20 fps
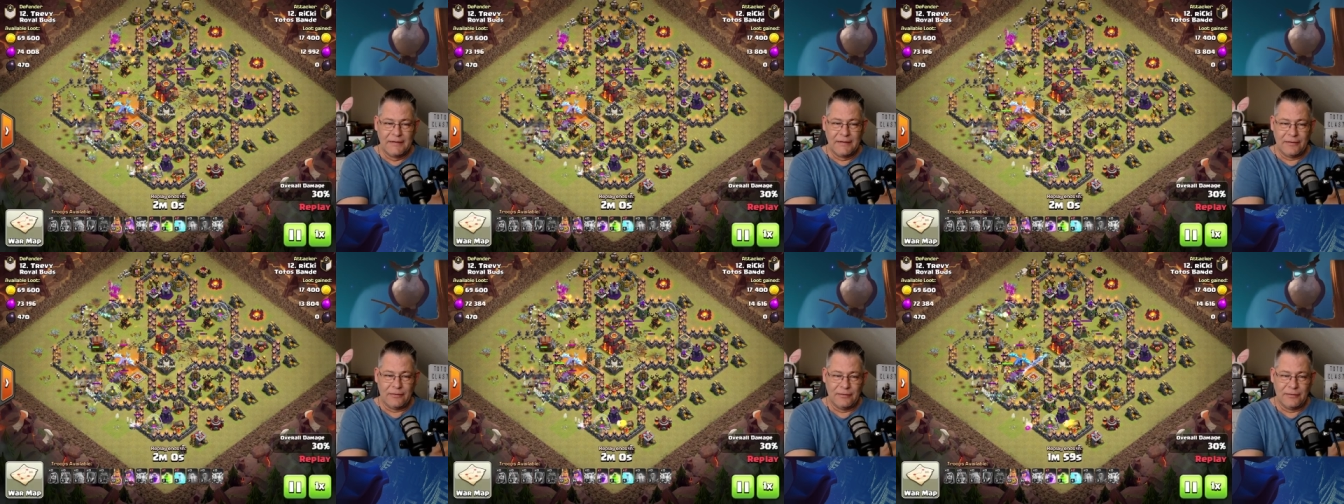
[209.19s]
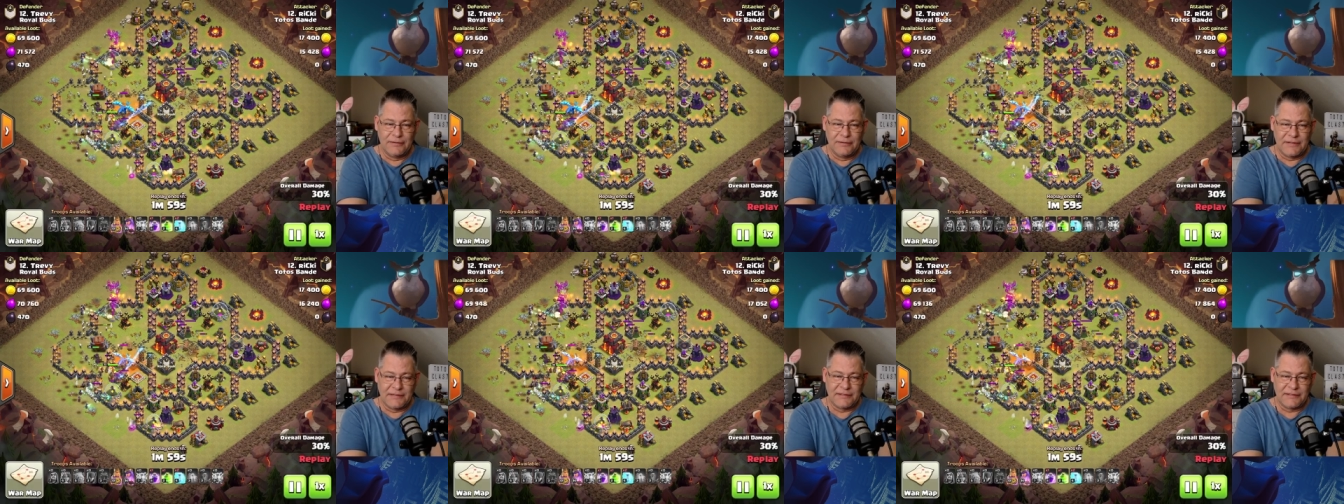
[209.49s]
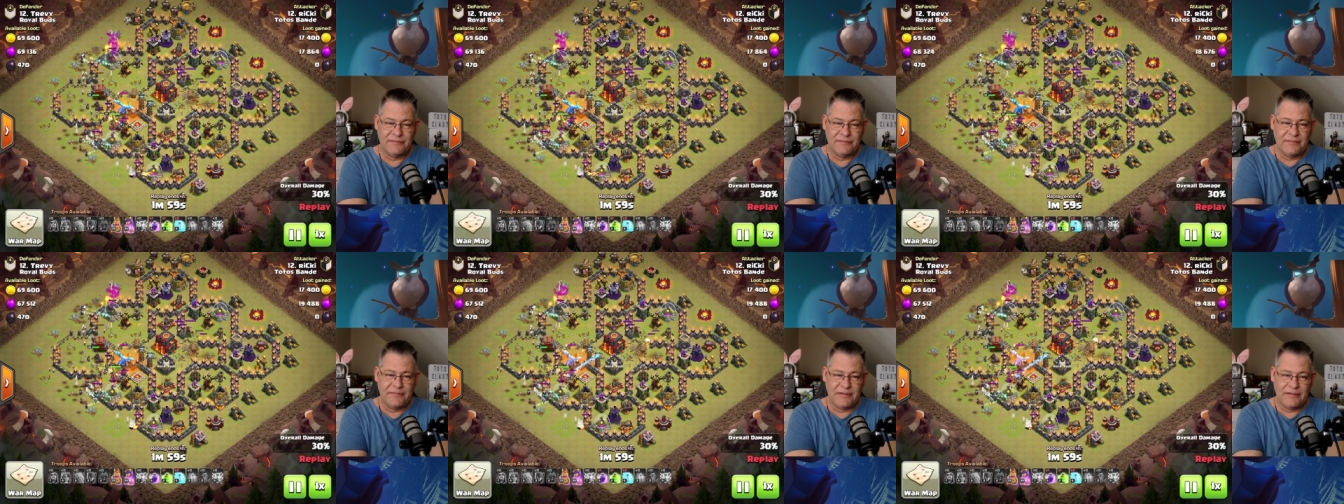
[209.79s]
und
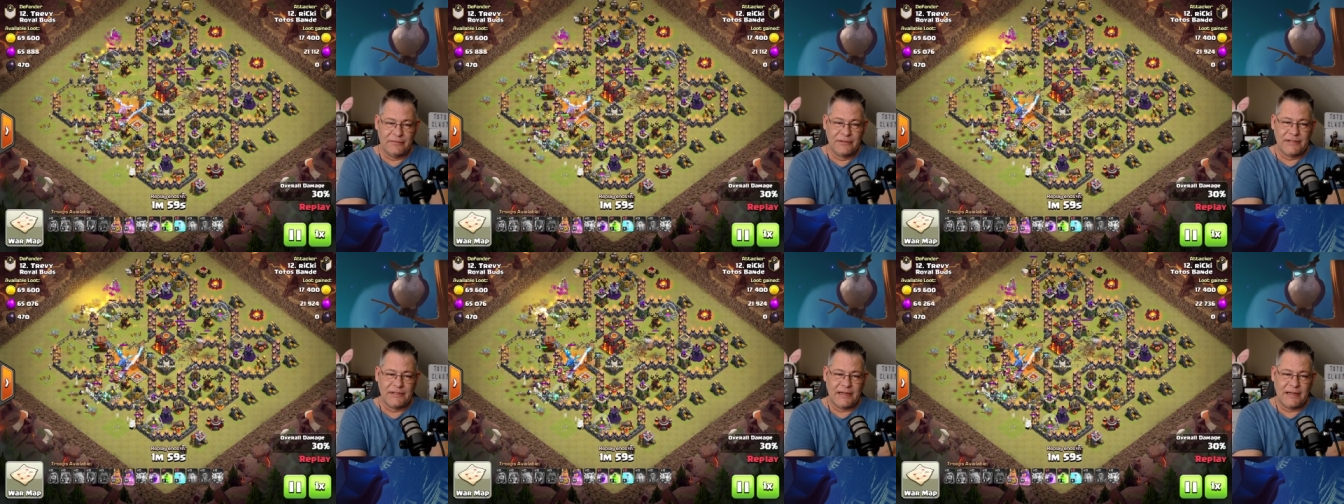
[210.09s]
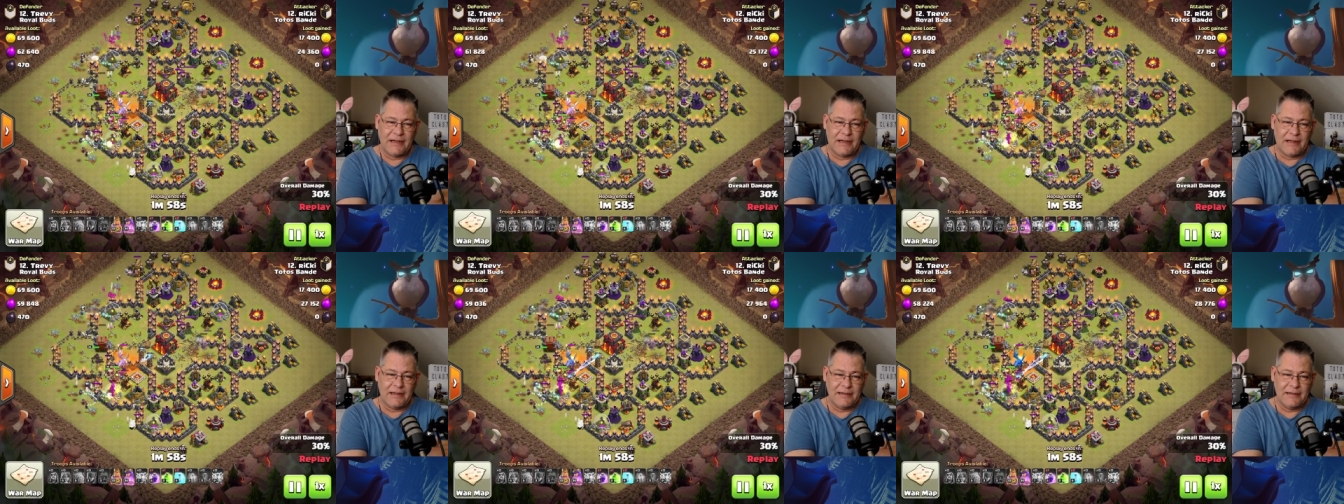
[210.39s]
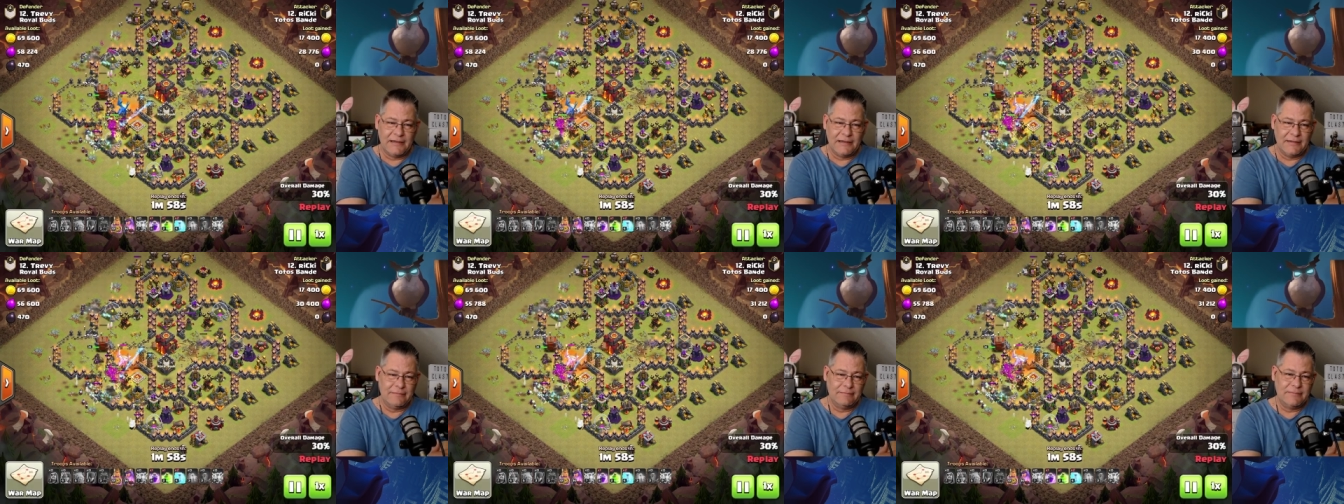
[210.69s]
das und der
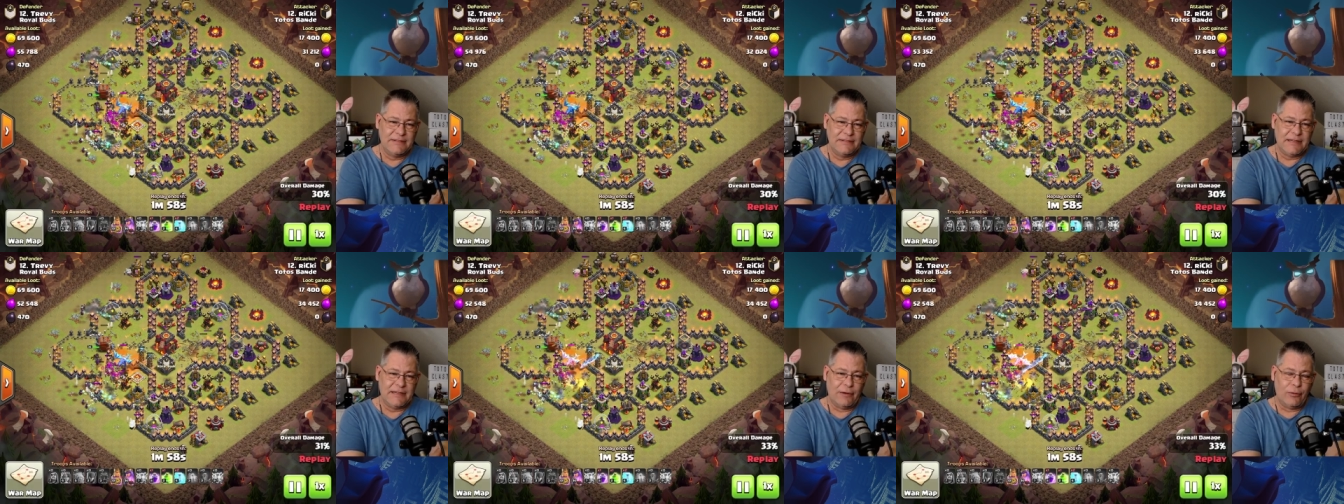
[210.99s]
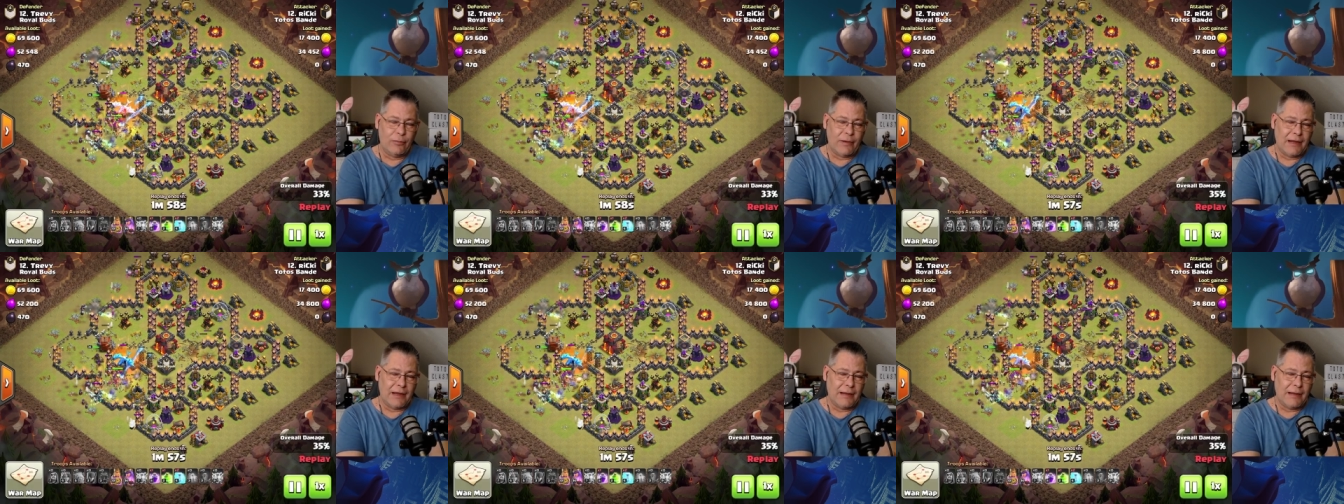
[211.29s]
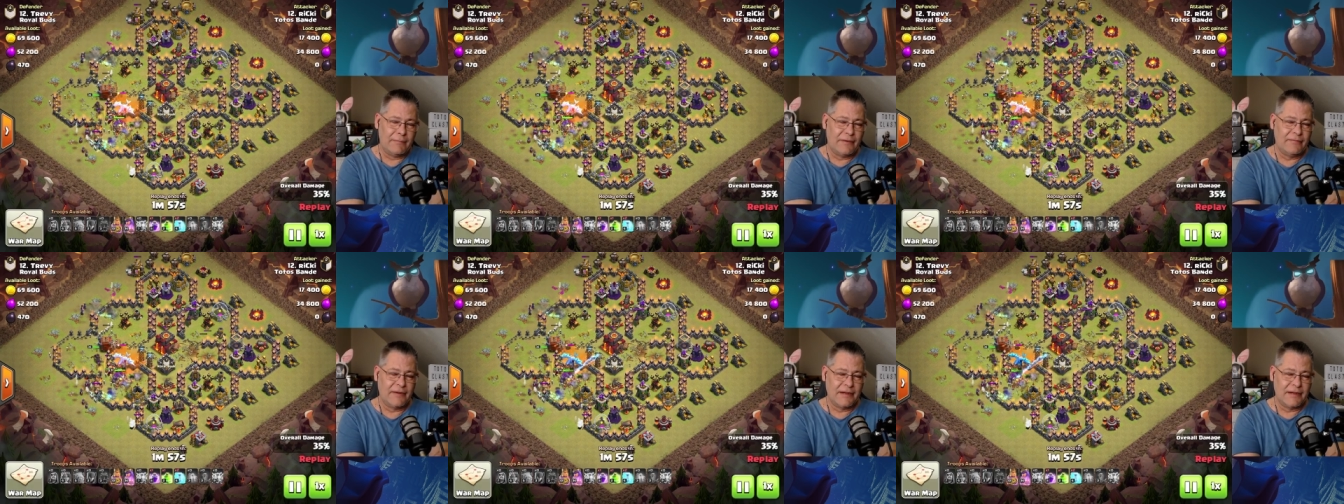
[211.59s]
der
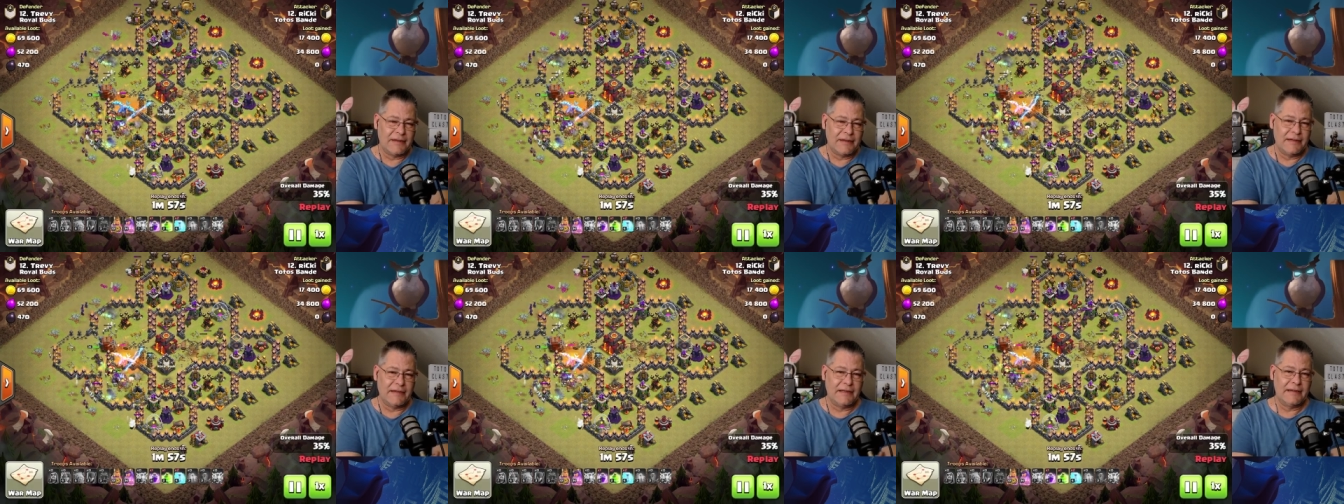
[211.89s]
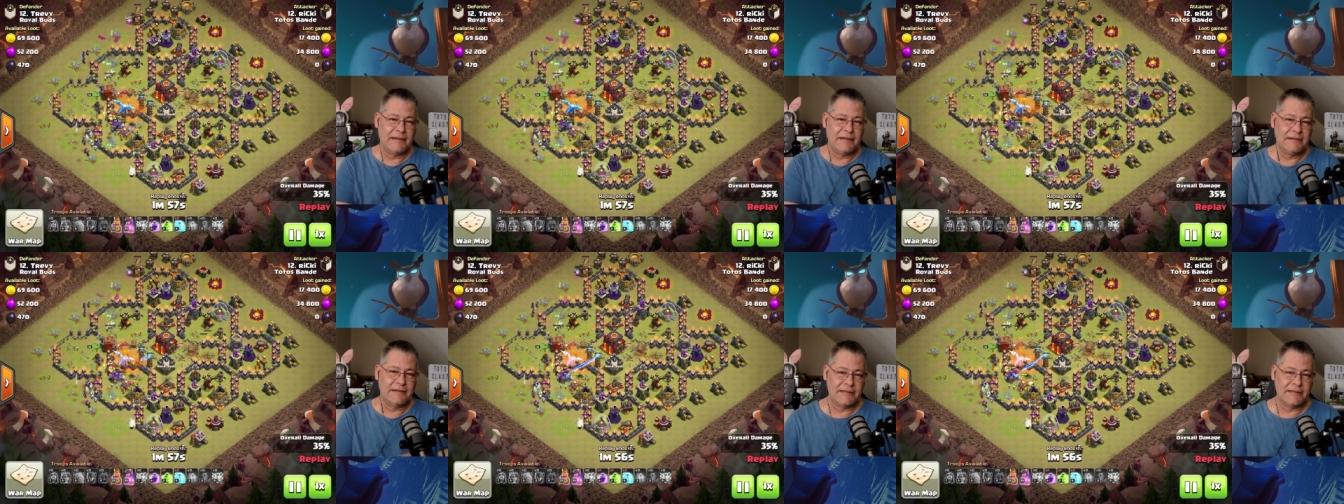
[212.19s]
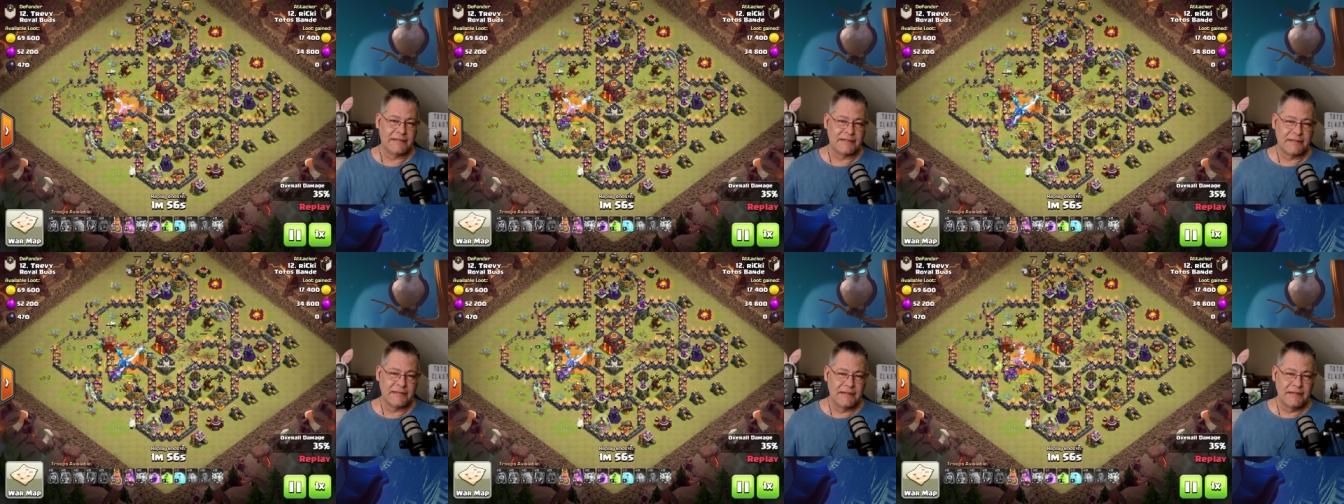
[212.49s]
Oberhammer war dann eigentlich,
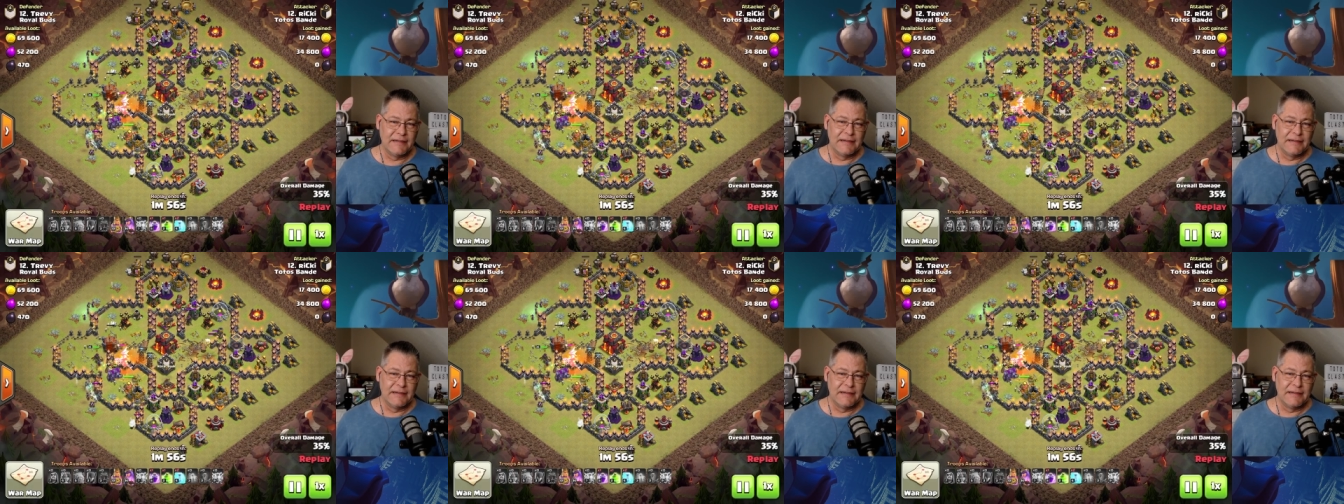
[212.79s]
dass